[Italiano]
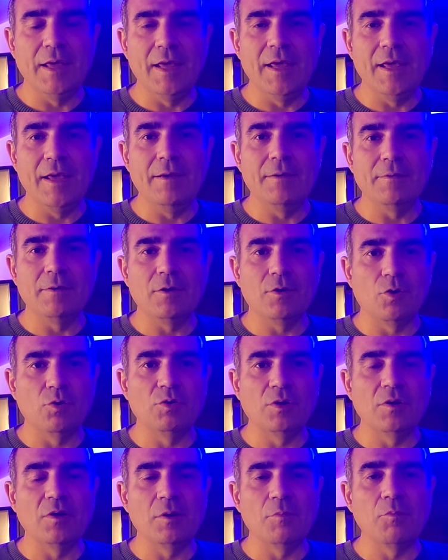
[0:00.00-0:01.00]
e
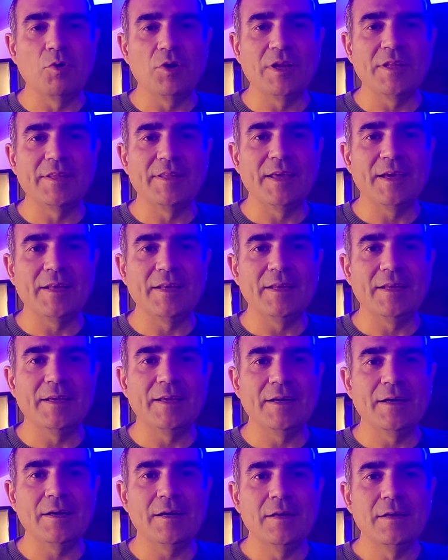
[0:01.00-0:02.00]
con una buona
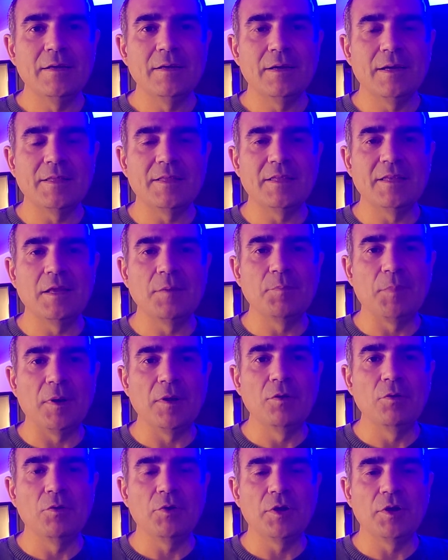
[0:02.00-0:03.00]
tecnica che tiene il
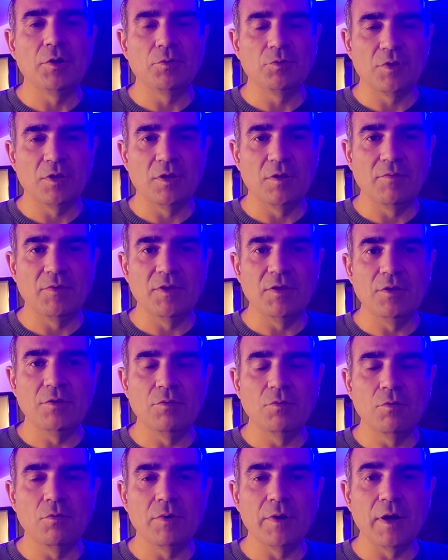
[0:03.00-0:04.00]
pallone e non te ne vedi
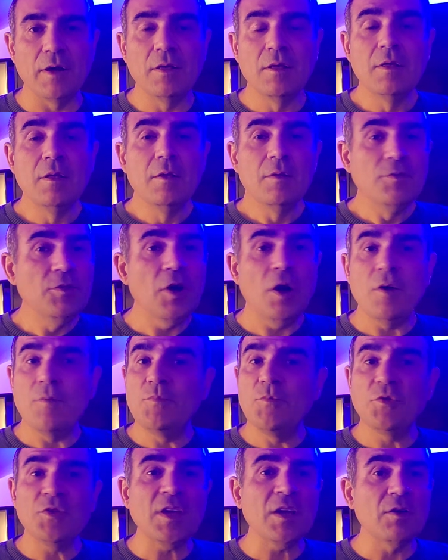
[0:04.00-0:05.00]
una. No,
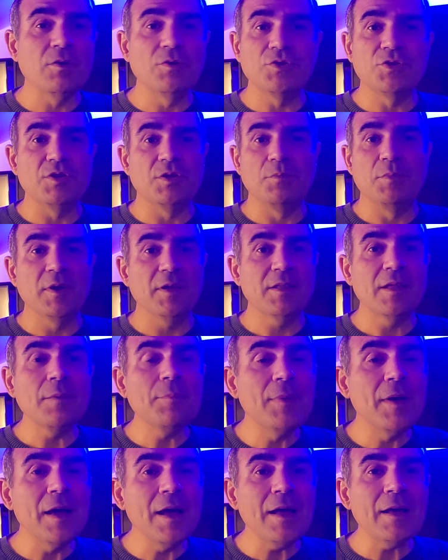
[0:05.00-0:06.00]
non è così.
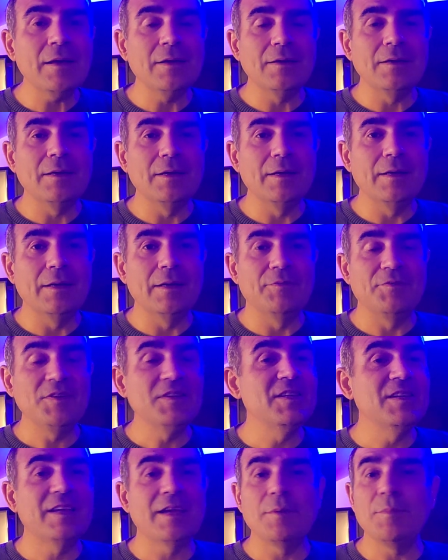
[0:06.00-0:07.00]
Bernabé eh,
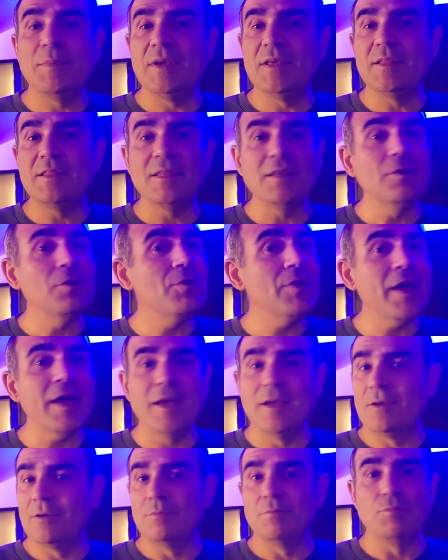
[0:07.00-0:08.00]
fisicamente non
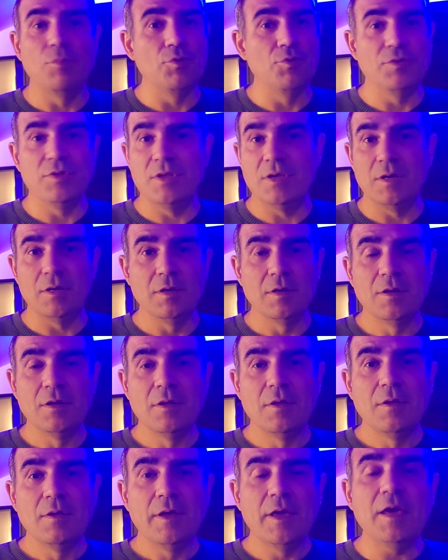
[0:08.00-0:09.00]
è Bonny.
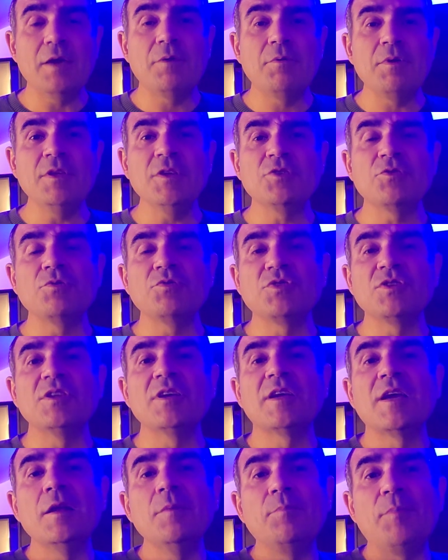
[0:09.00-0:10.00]
E quindi
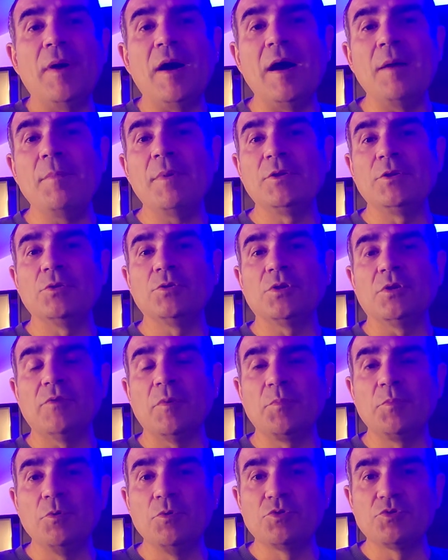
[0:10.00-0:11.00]
succede che il Palma non
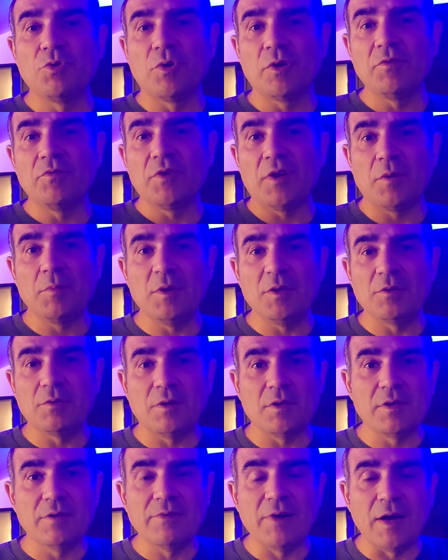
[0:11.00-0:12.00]
trova più il suo riferimento
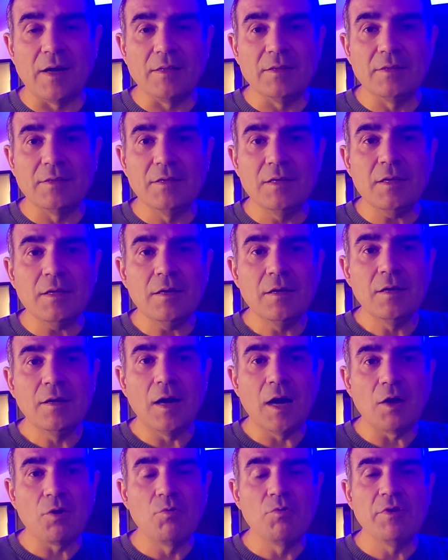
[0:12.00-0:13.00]
là davanti,
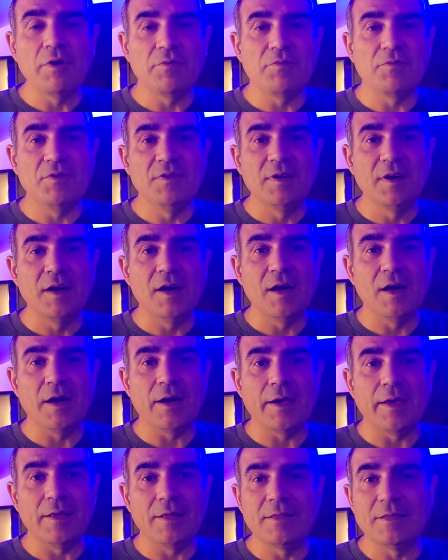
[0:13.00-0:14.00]
a cui
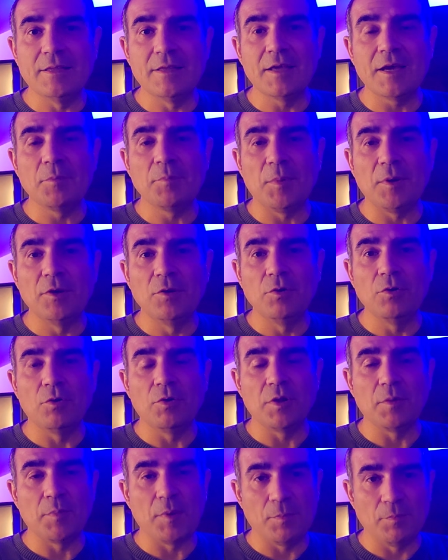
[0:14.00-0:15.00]
affidare il tenere il
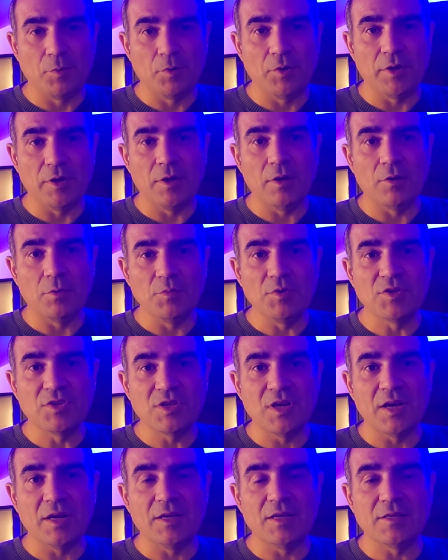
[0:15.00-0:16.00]
pallone per poi
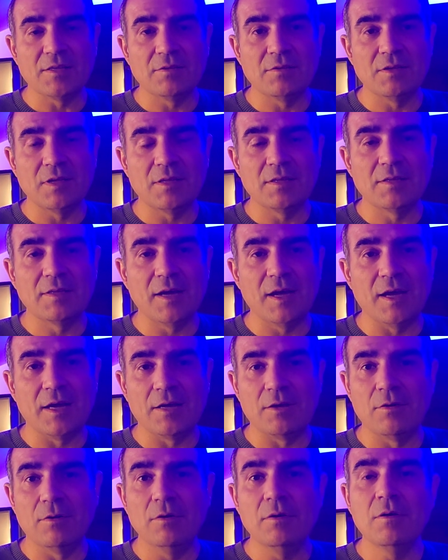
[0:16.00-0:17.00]
cominciare l'azione
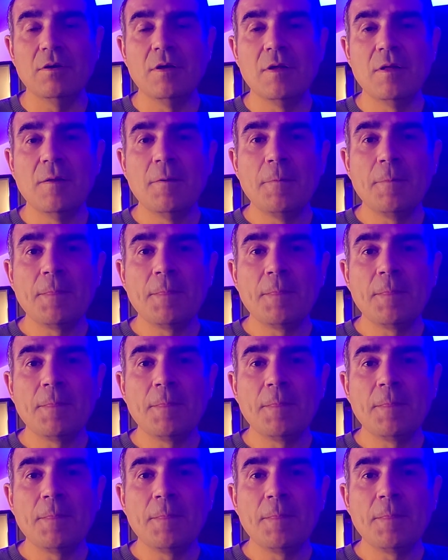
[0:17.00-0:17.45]
d'attacco,